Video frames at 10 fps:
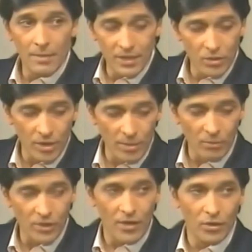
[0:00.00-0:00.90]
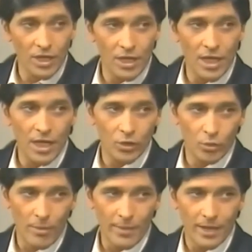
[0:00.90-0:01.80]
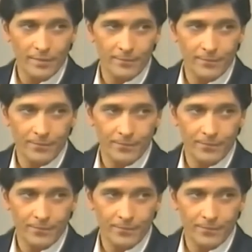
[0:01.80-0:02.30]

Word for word: Y además no sabemos a dónde quiere ir tu mamá.